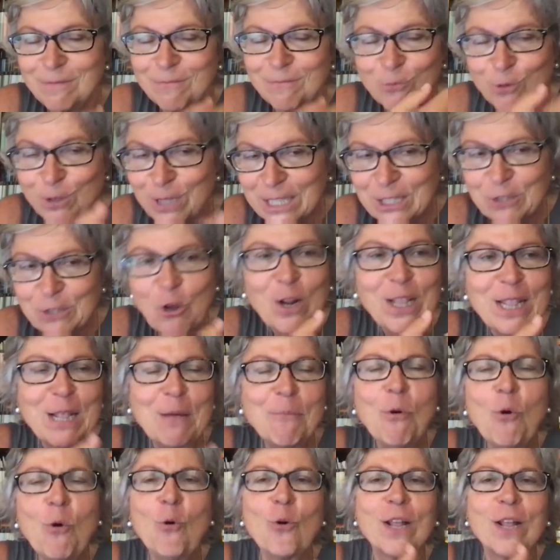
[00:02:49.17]
una storia
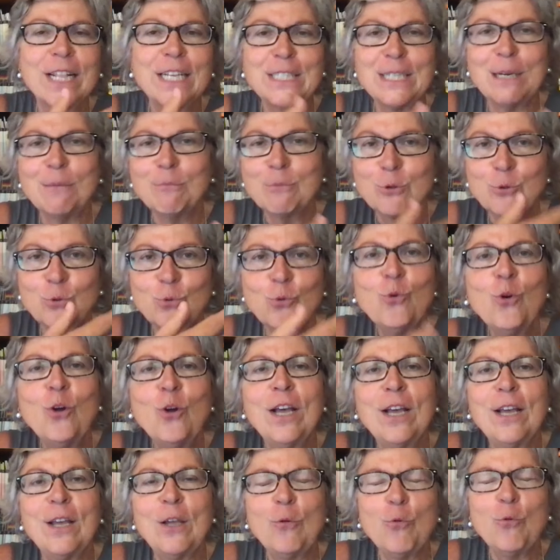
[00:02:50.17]
d'amore, diciamo, su,
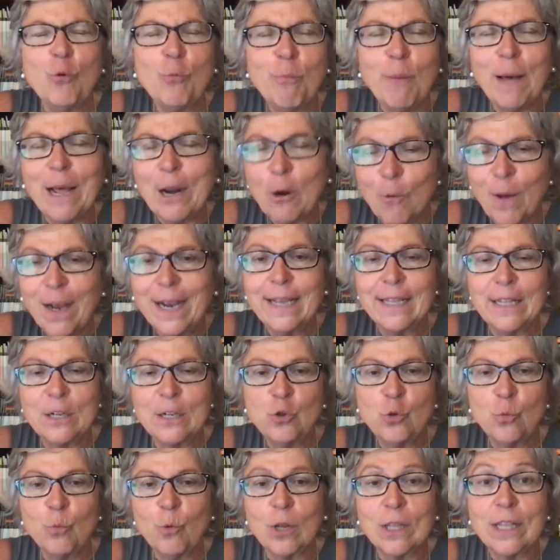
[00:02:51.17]
in cui parlo anche del
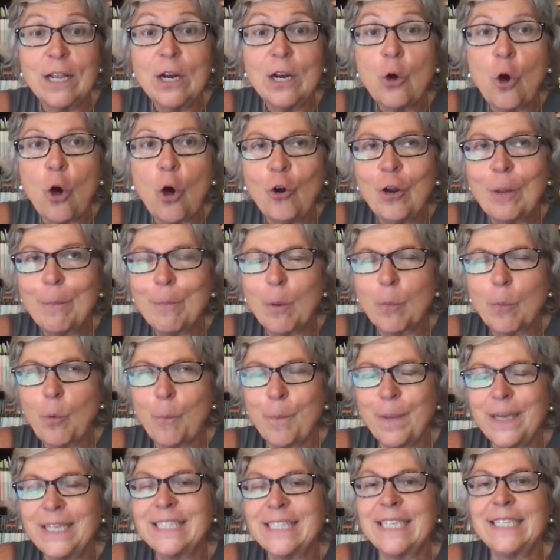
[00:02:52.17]
tumore del collo, è proprio
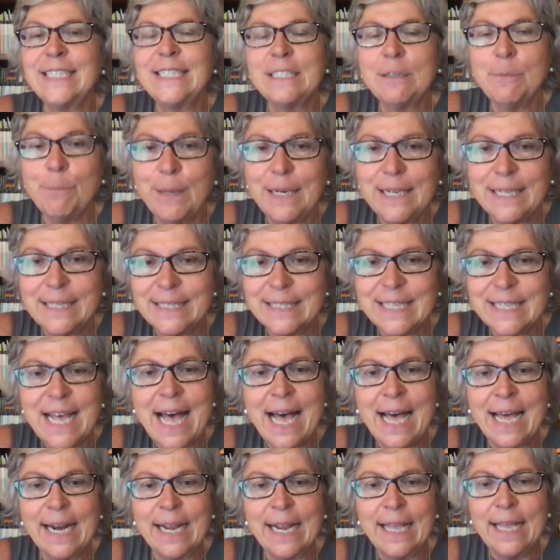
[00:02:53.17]
per
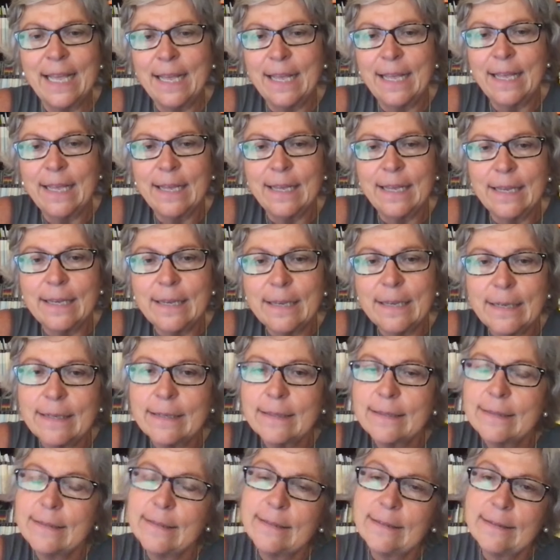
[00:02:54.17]
sensibilizzare
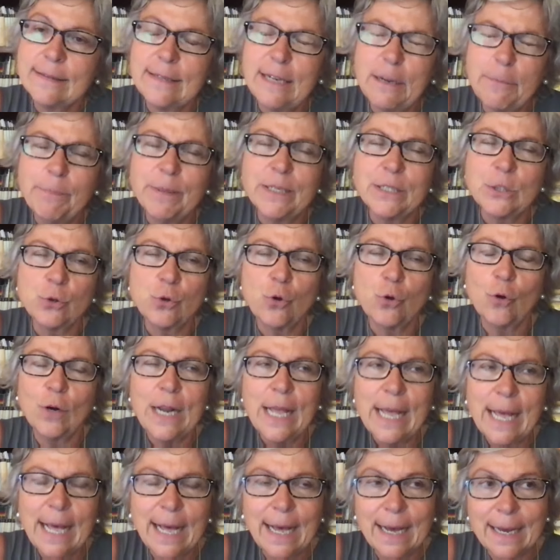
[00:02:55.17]
eh, le
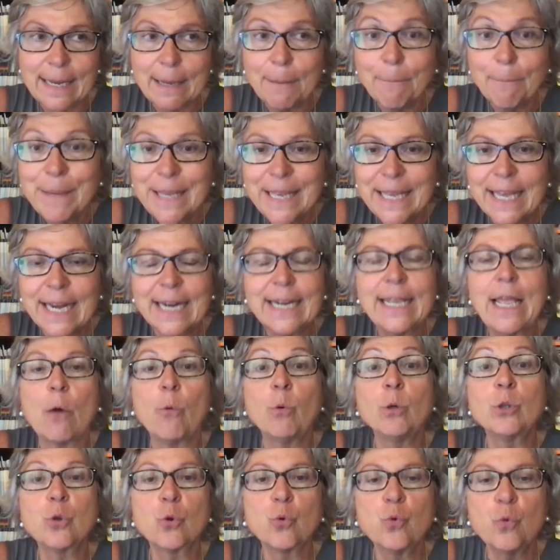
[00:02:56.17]
persone a capire che
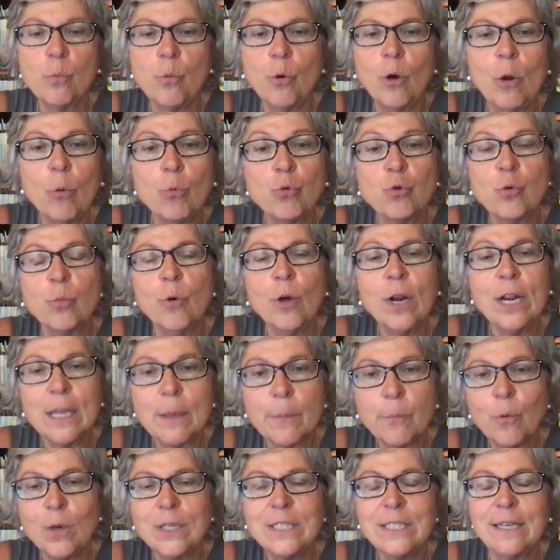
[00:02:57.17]
questo tumore è un tumore
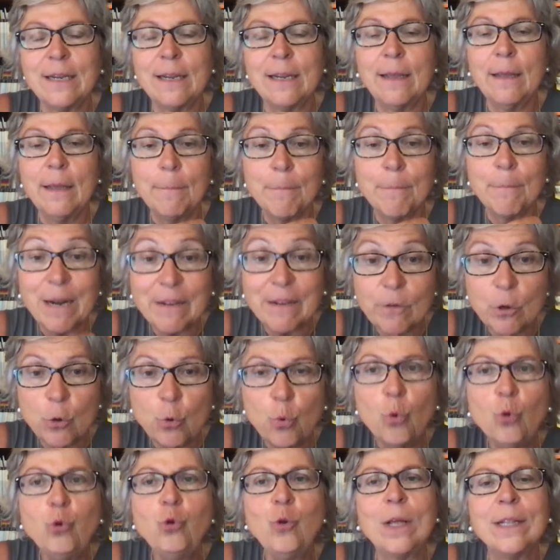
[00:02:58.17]
che può essere
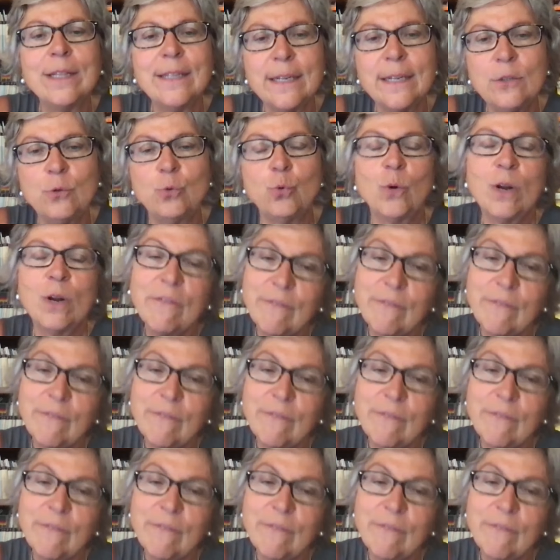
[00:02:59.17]
prevenuto e addirittura